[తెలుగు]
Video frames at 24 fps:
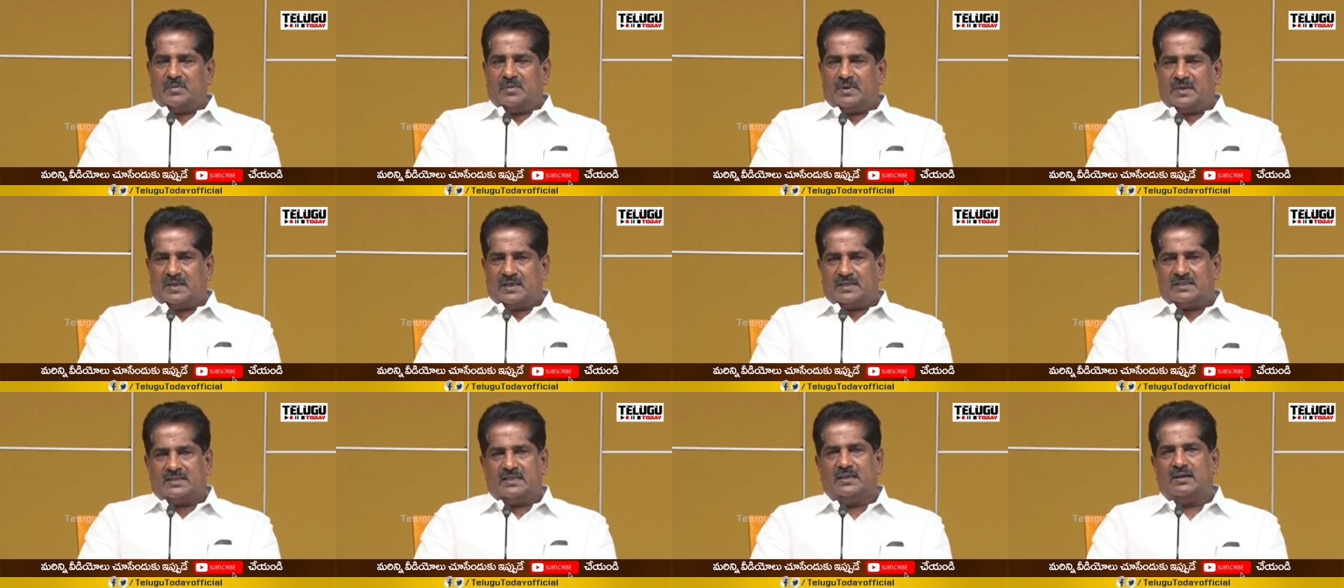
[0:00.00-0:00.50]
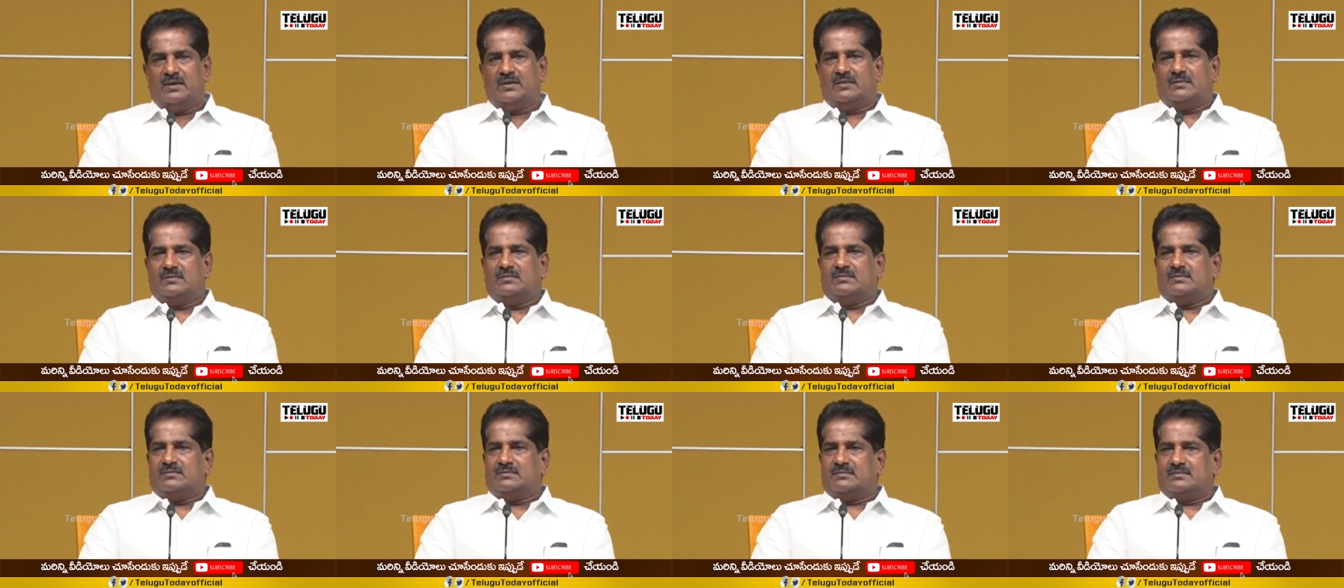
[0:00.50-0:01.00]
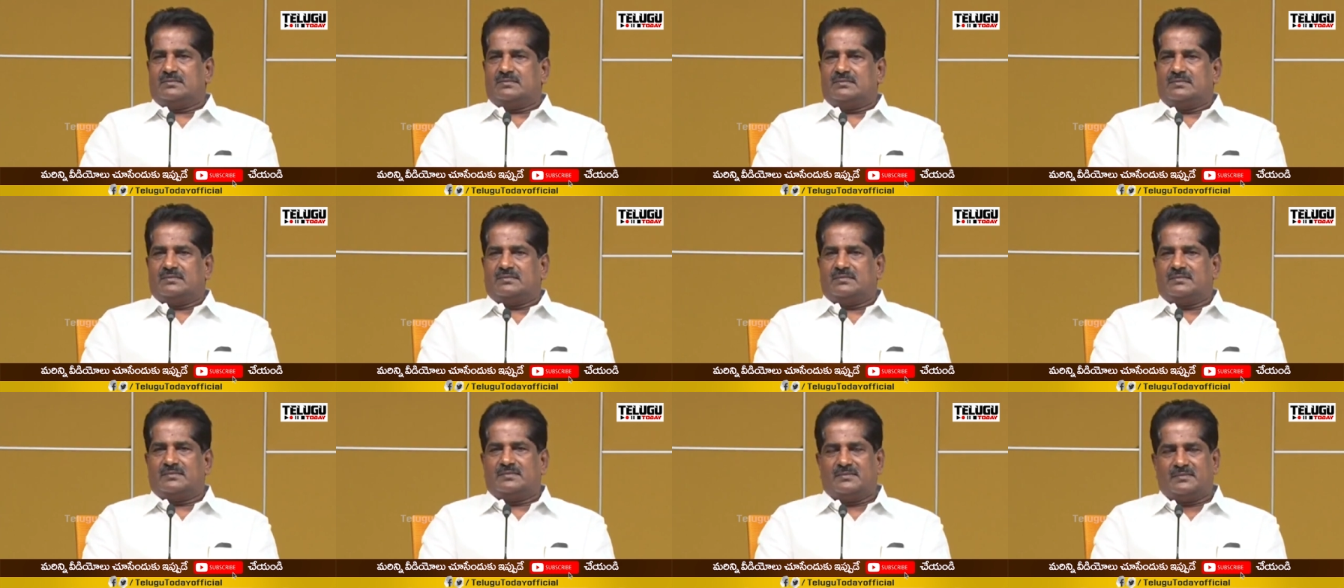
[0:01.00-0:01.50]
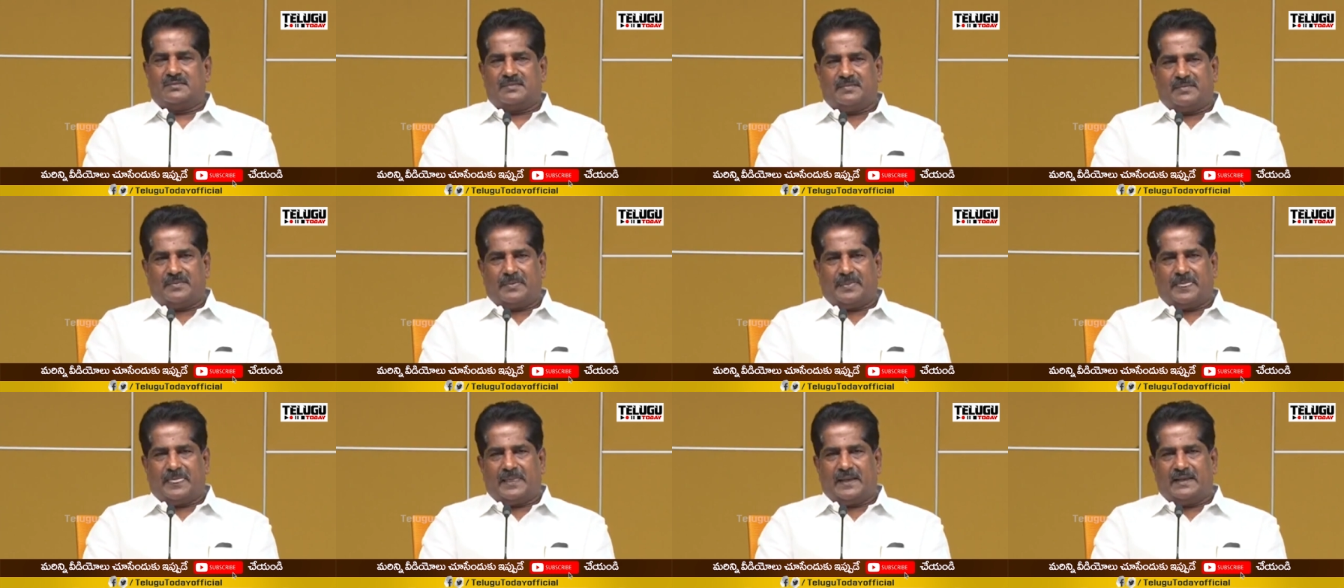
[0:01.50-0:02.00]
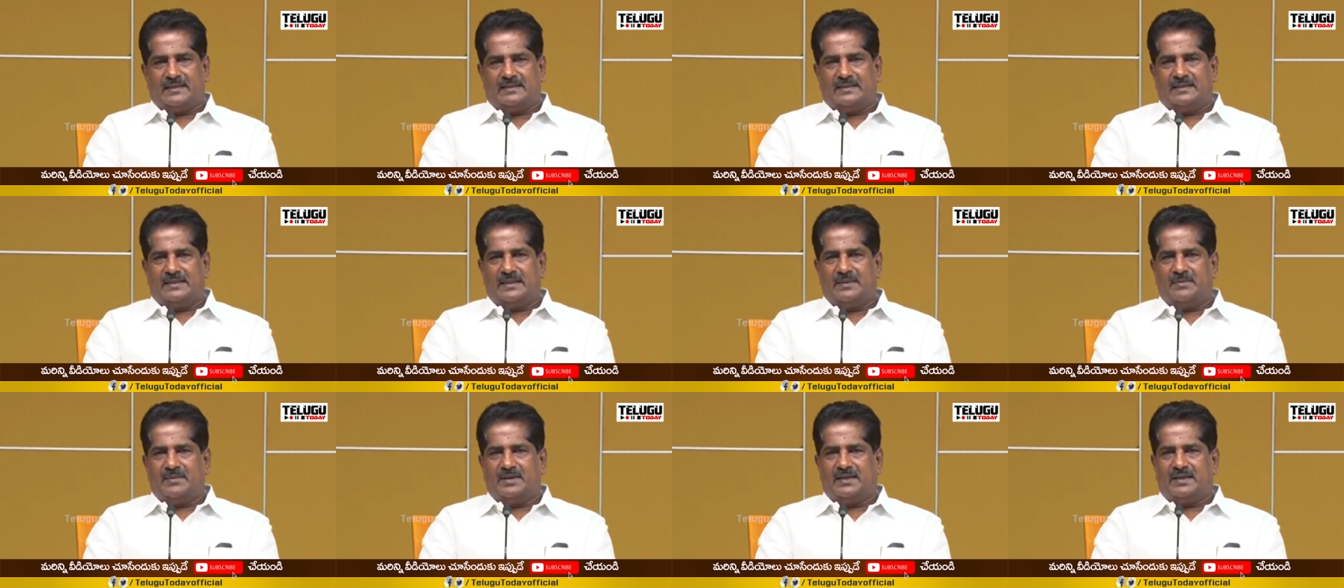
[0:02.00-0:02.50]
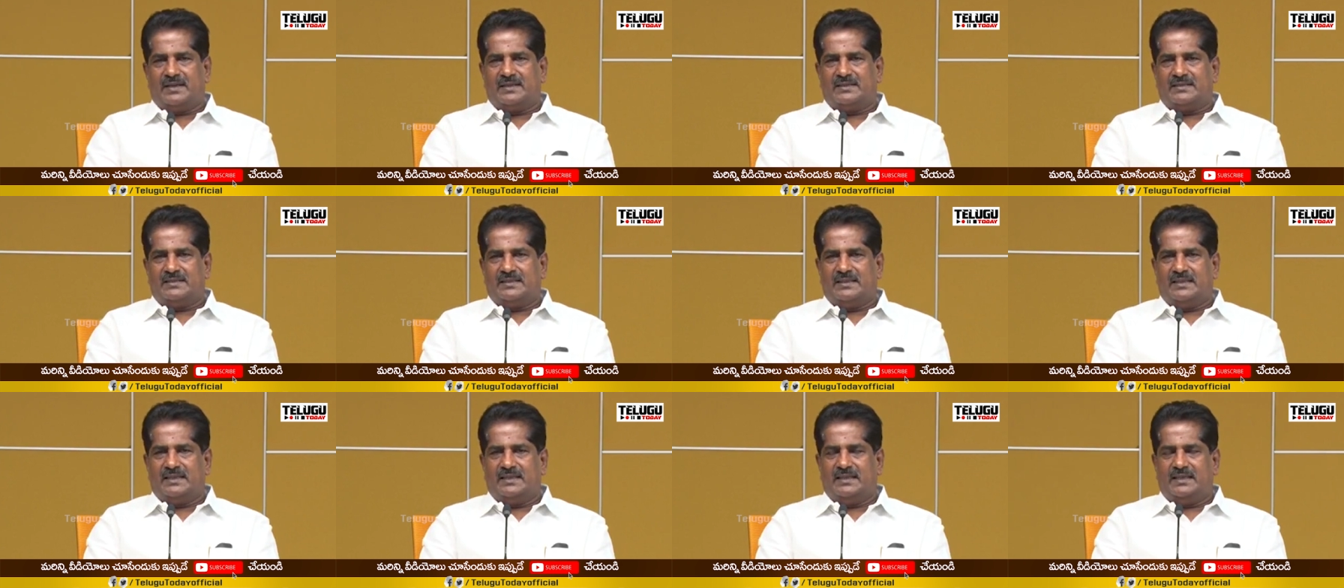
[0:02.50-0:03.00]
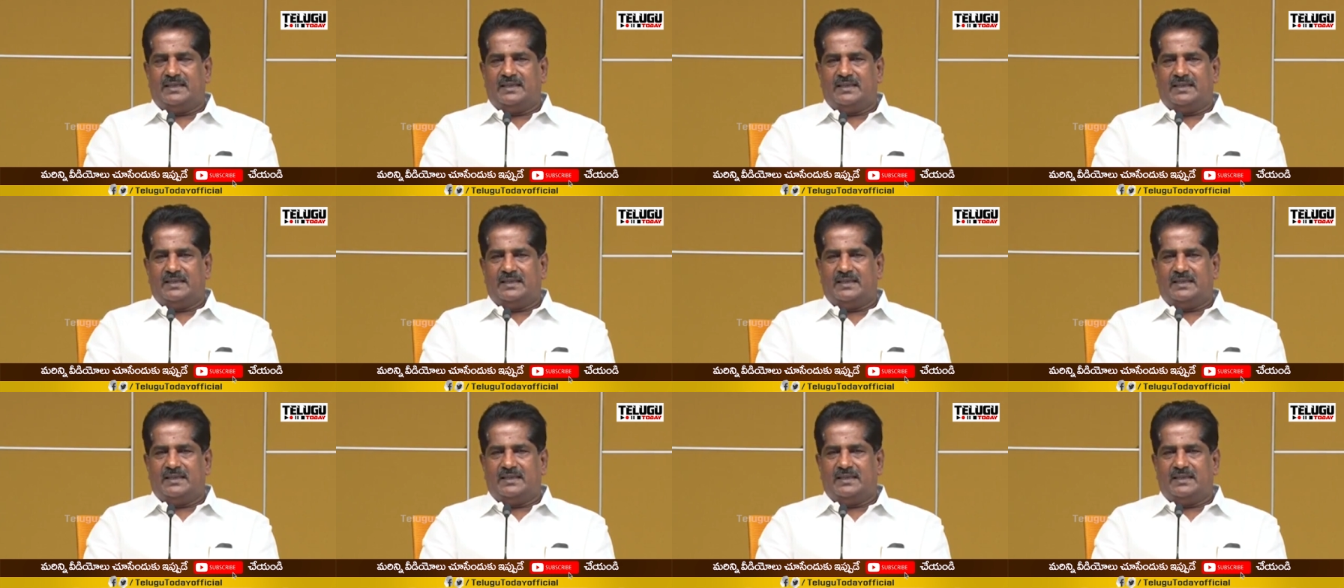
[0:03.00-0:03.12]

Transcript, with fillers: డెమోక్రసీలో అసలు డెమోక్రసీ